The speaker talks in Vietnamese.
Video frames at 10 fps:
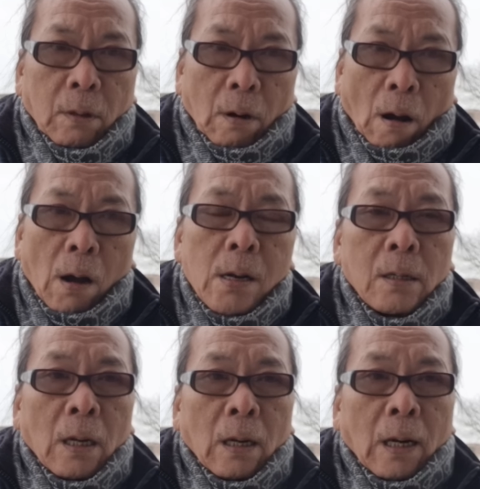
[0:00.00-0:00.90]
đó
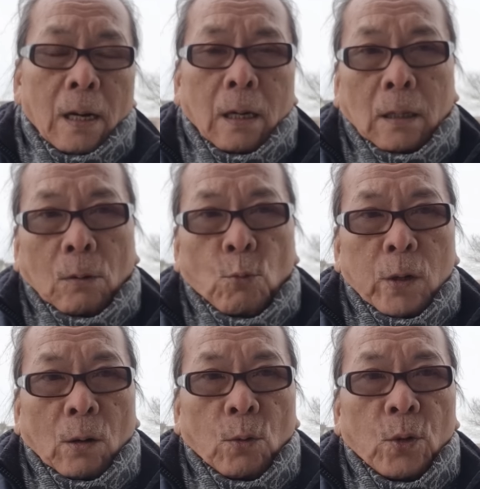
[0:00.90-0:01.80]
là lực lượng quân
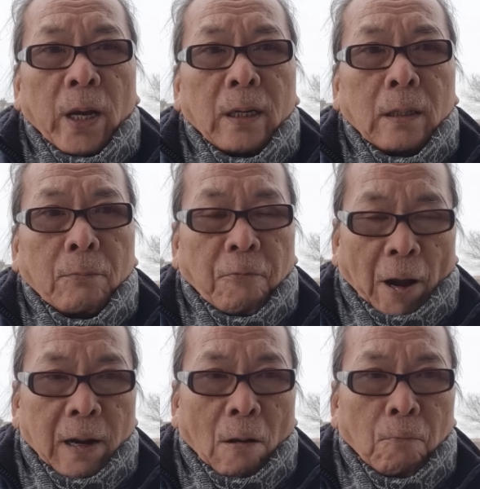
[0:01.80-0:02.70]
đội Ukraine
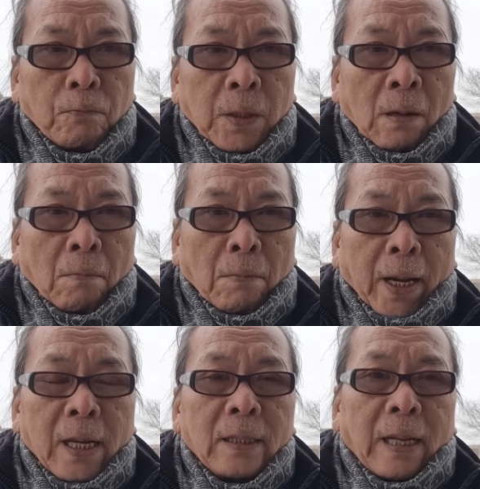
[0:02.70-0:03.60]
phản công mà
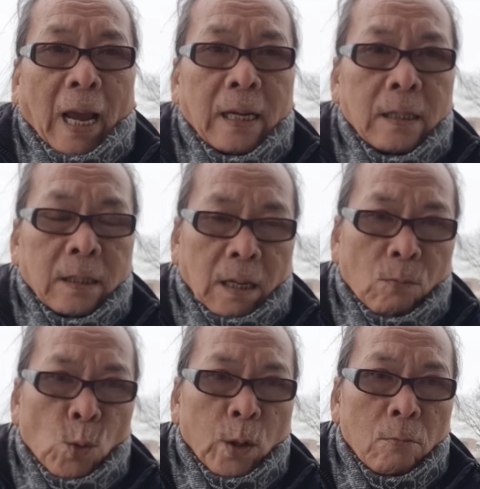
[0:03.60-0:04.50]
hiện tại
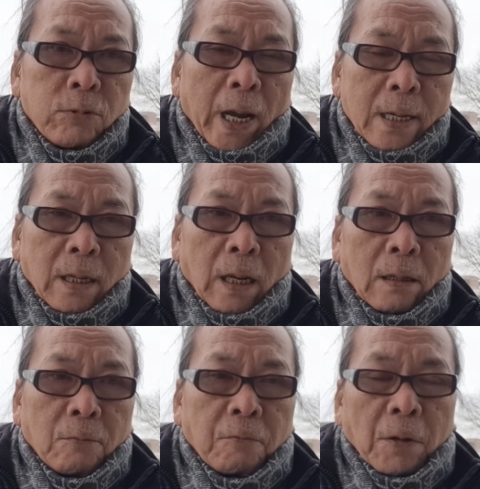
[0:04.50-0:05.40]
dòng mùa đông khắc nghiệt
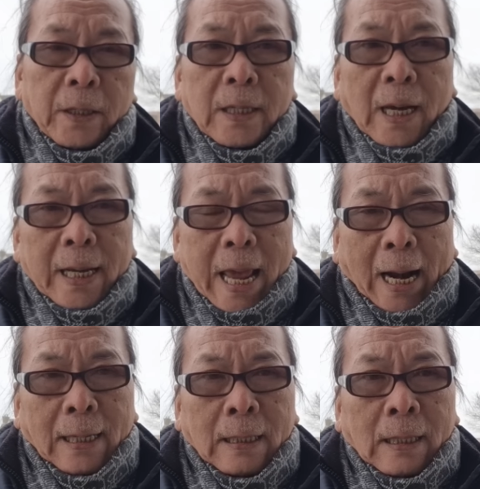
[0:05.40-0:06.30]
với cái
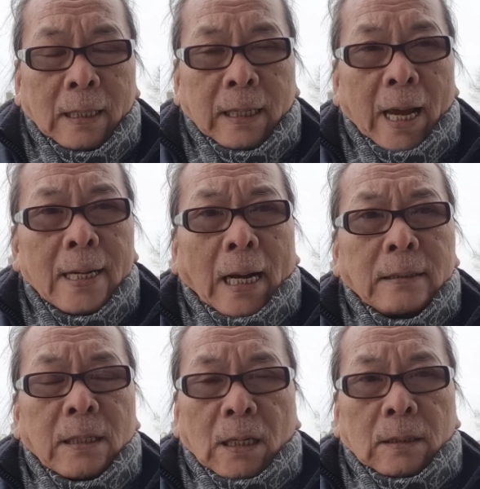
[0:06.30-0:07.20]
giá giá lạnh
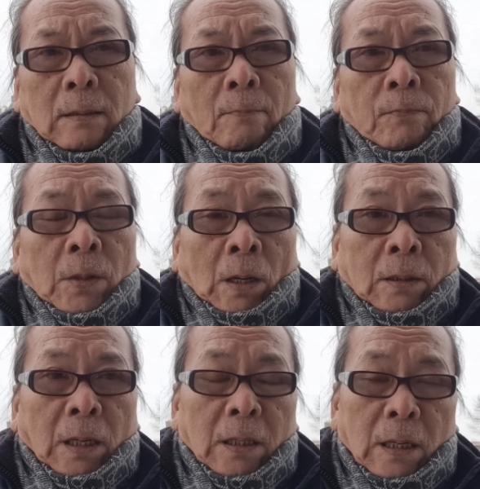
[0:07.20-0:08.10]
trừ
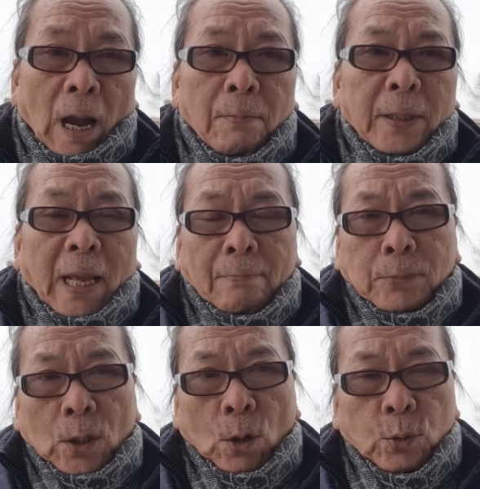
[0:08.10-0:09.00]
từ
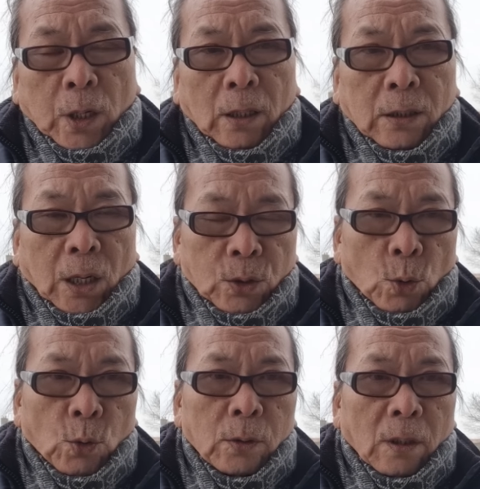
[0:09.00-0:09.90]
28 độ trừ trở
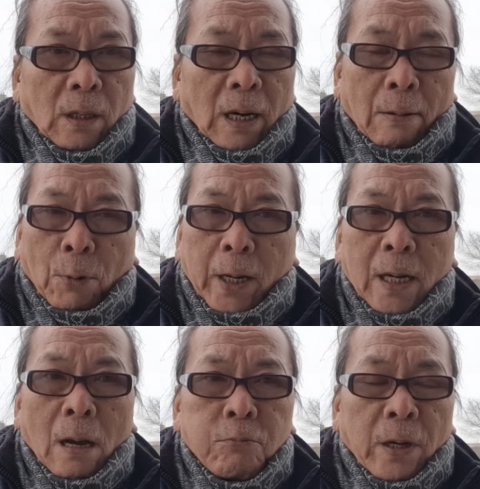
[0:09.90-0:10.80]
xuống là một cái
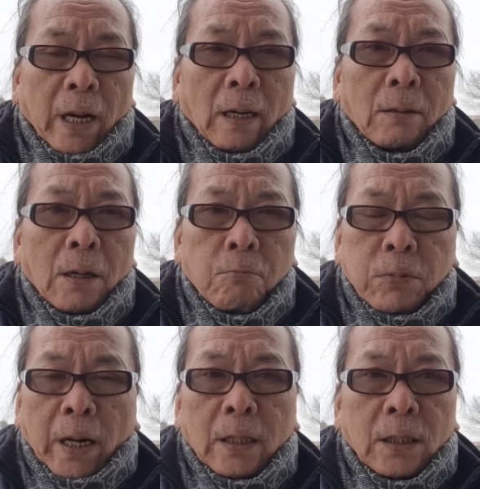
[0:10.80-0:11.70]
khốc liệt khốc
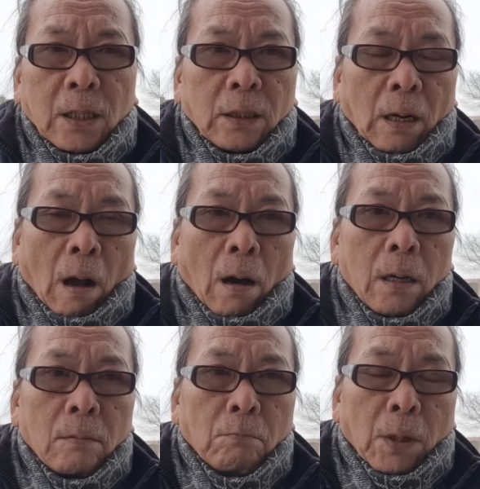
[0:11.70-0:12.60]
liệt chưa từng có
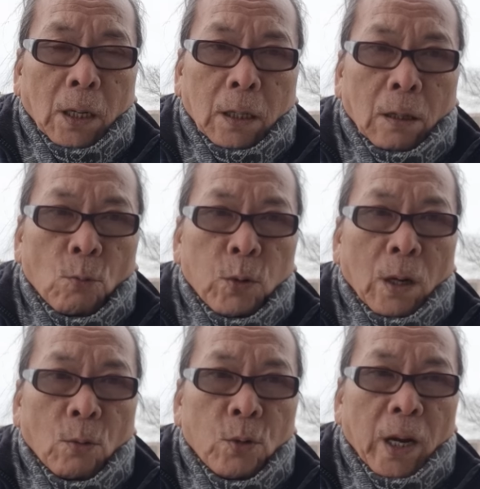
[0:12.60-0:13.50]
mà lực lượng quân
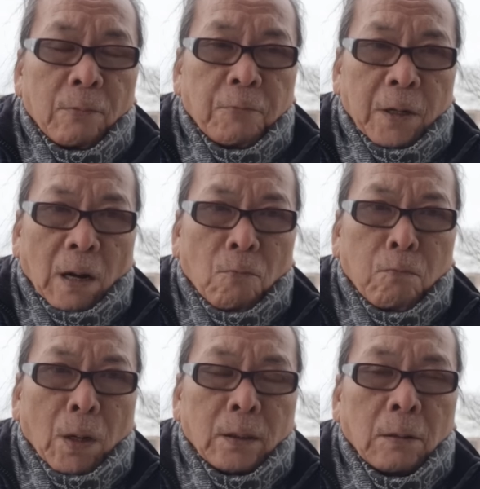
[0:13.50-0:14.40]
đội Ukraine phải
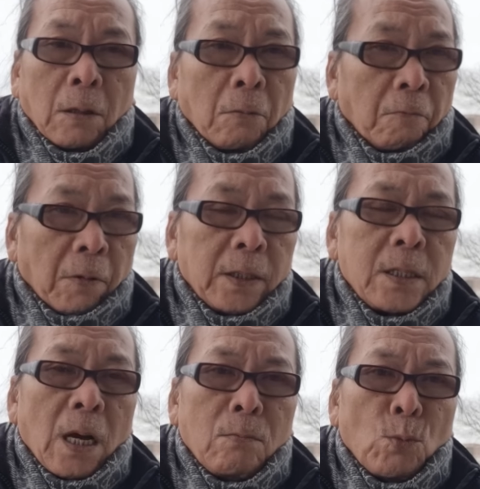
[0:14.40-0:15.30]
gồng mình với
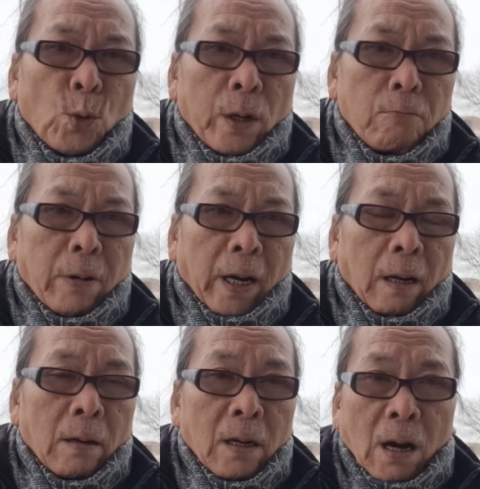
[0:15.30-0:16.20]
cơn mùa đông này
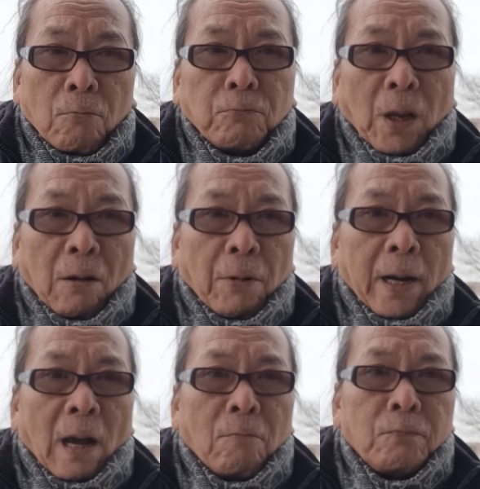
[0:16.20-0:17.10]
không thể
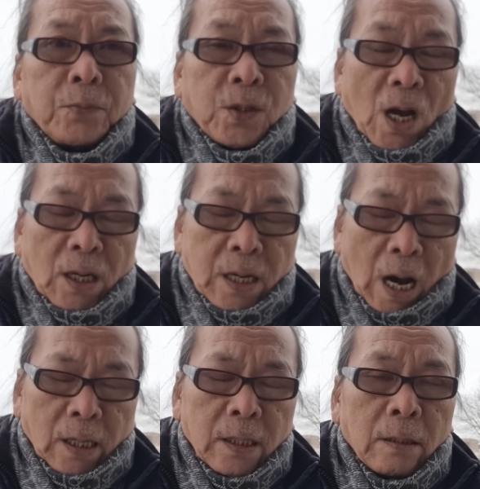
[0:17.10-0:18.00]
phản công chờ
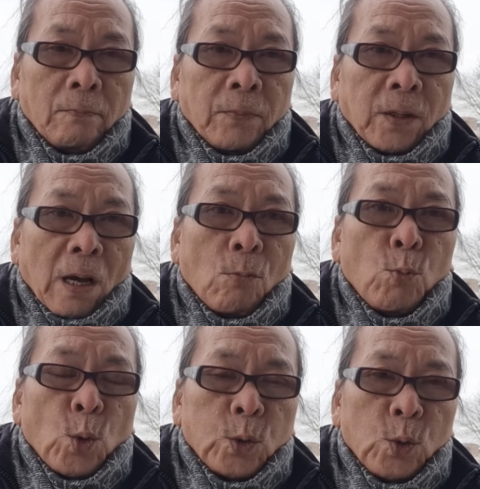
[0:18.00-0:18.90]
đợi
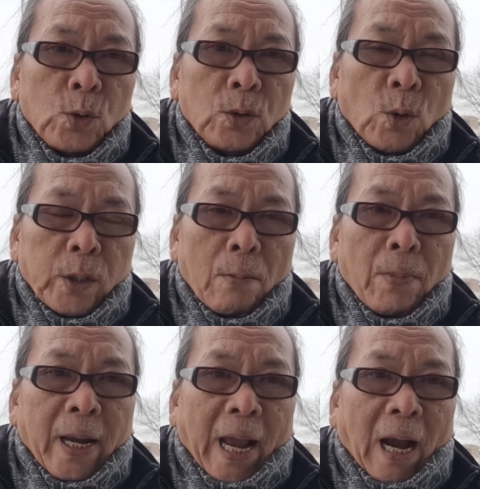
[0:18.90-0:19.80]
dòng mùa xuân của
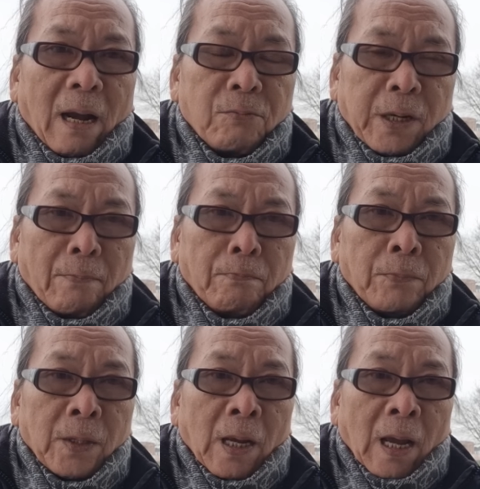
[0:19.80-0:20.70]
năm 2020
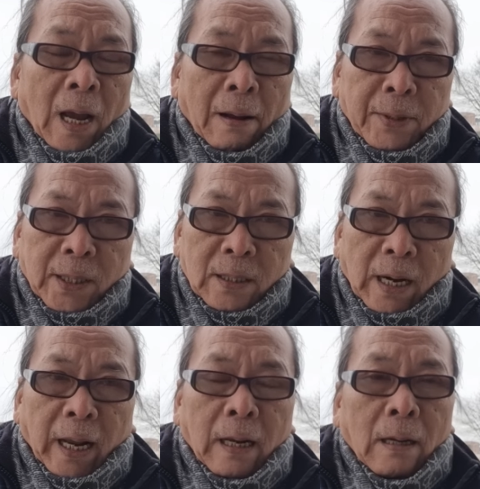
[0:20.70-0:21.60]
24
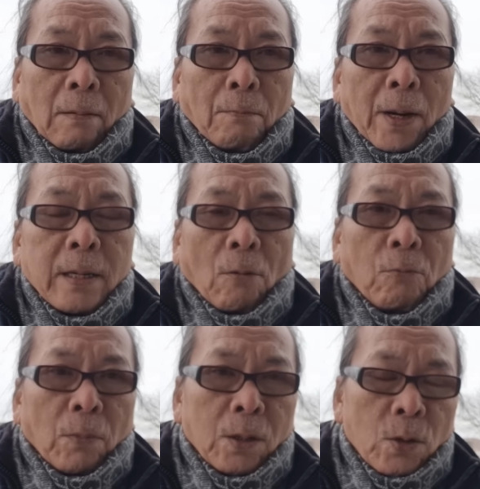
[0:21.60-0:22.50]
này bắt đầu
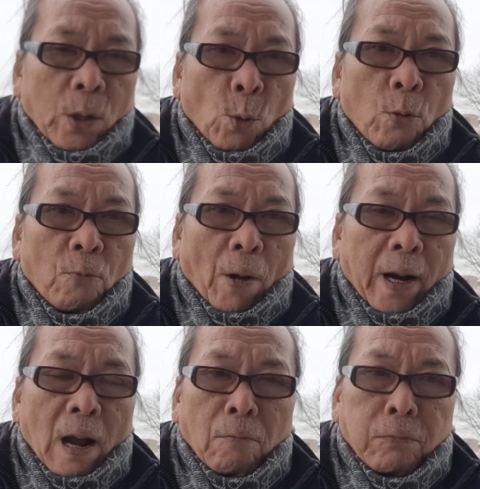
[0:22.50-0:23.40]
mới có cuộc phản
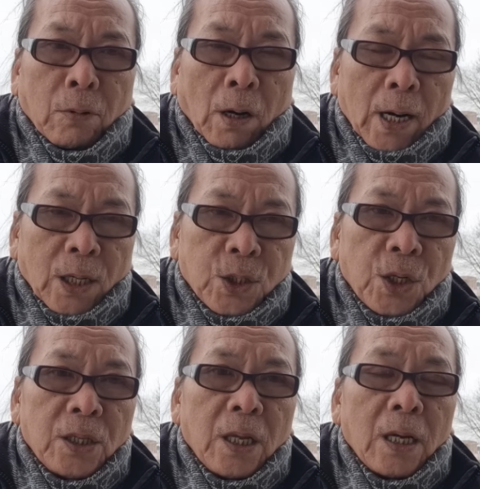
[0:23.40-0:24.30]
công. Đó là
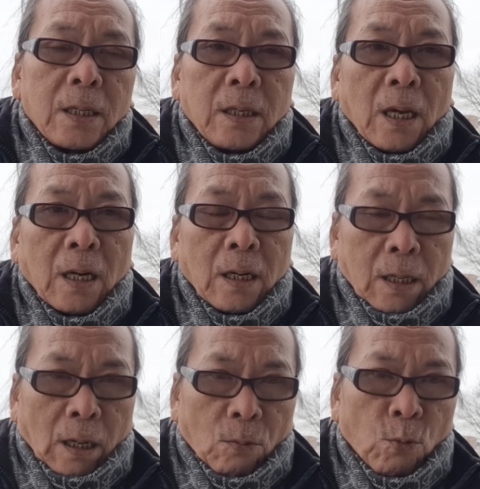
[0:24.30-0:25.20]
chi tiết về
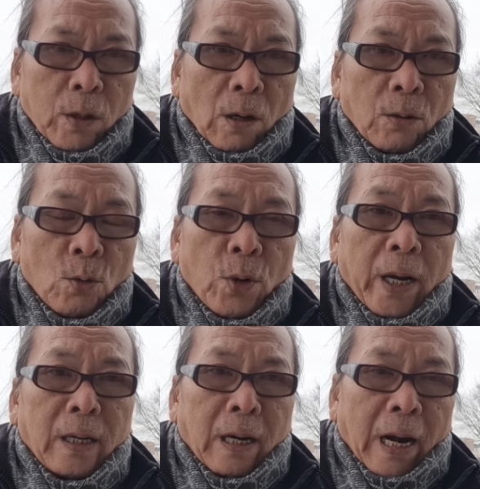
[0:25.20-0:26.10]
lực lượng quân đội
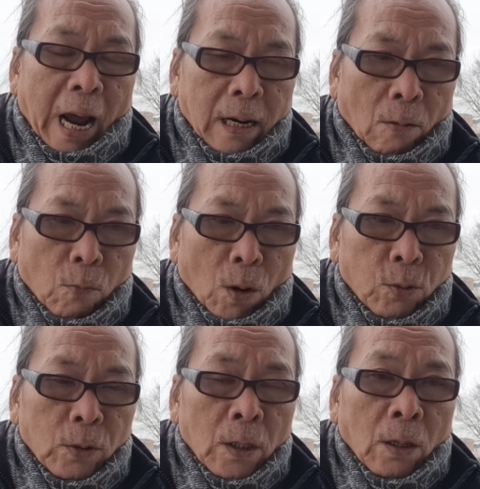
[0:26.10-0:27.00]
Ukraine đạt công
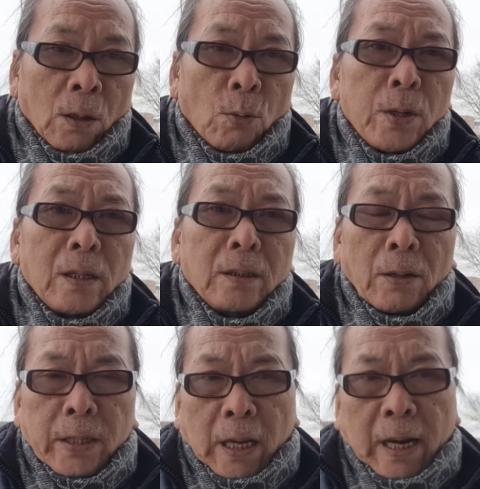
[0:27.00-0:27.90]
4, cũng như
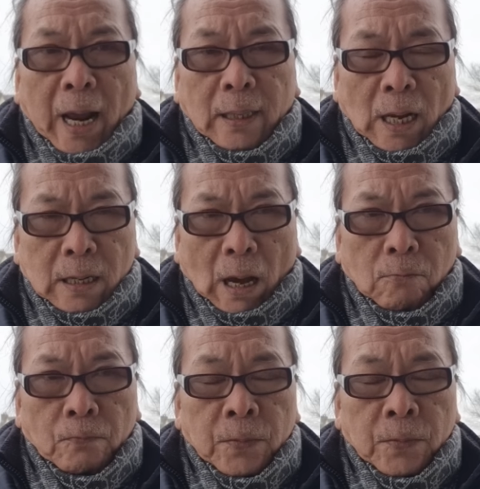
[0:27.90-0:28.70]
nói việc Nga tấn công